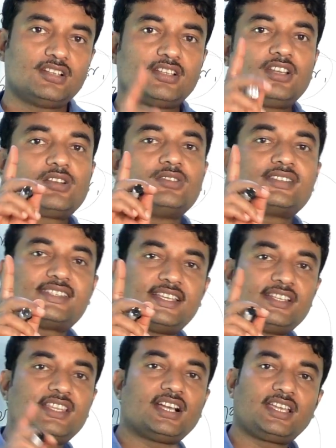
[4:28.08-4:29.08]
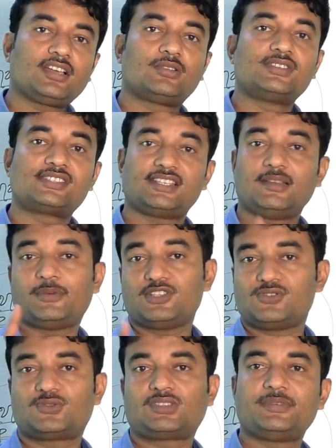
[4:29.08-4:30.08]
তাহলে কোশ্চেন থাকে কোশ্চেনের পর
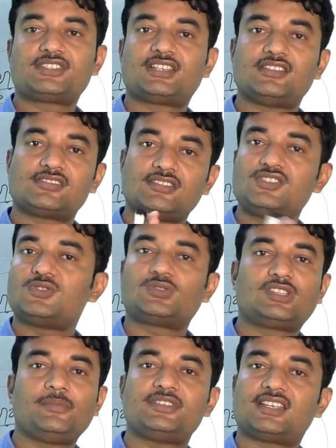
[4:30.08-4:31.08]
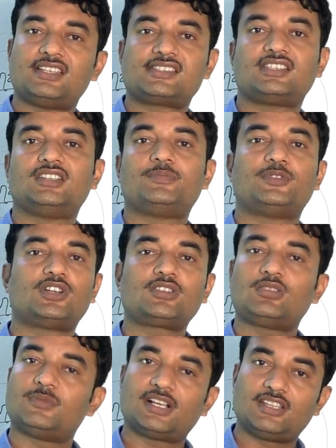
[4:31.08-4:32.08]
যুক্তি বিশ্লেষণ যুক্তি বিশ্লেষণের পর
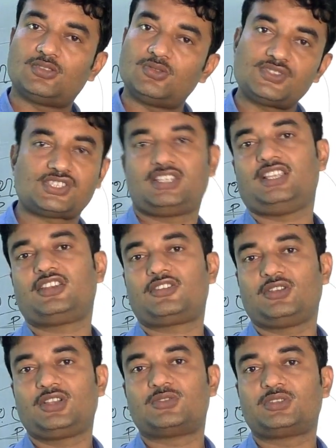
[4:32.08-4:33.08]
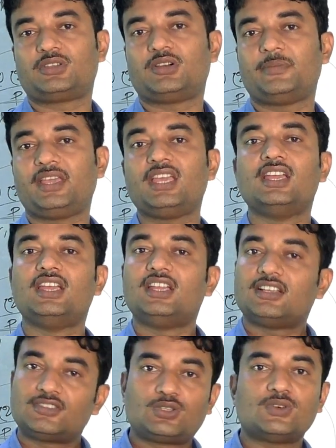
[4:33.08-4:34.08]
তোমাকে দোষ নির্ণয় করতে হবে
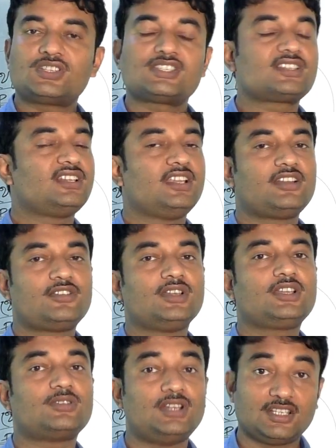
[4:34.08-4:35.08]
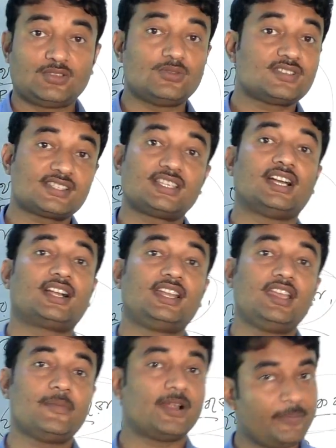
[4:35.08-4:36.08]
দোষ নির্ণয় করলে দোষ
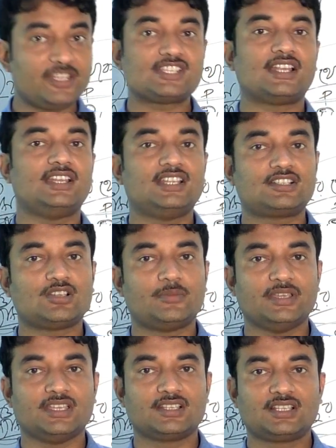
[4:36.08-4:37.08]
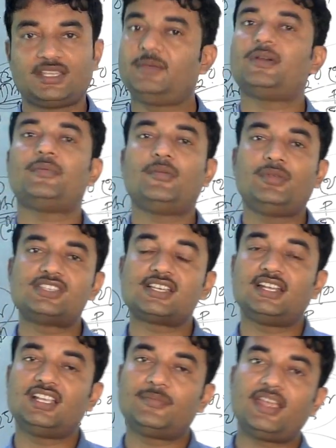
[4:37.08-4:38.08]
থাকলে এবার বিচার লিখতে হবে কিভাবে
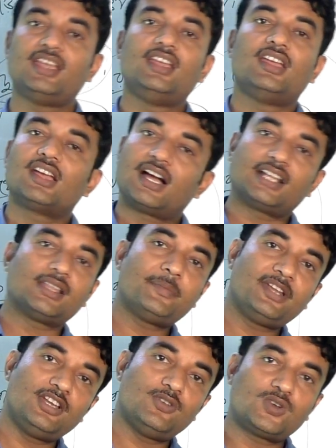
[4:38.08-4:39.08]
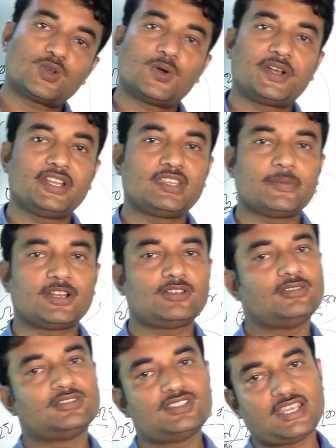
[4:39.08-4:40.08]
বিচার লিখবে খাতা পেনে নোট করে নিতে পারো
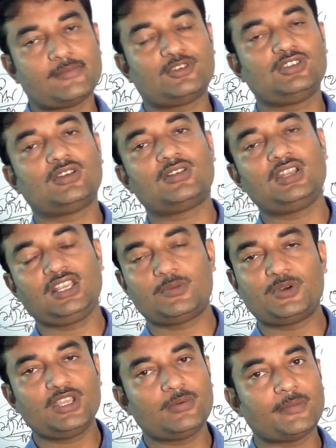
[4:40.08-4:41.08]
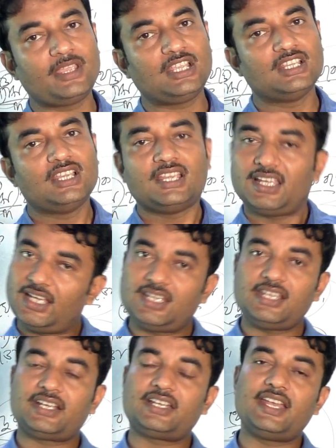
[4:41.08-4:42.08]
যেমন ধরো লিখবো এইভাবে
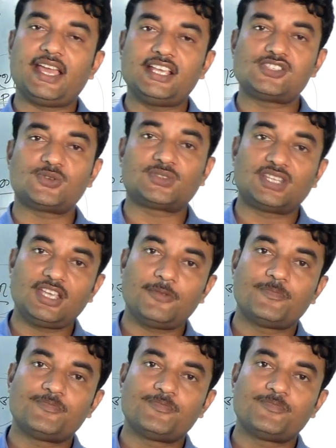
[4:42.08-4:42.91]
এটি একটি ন্যায় যুক্তি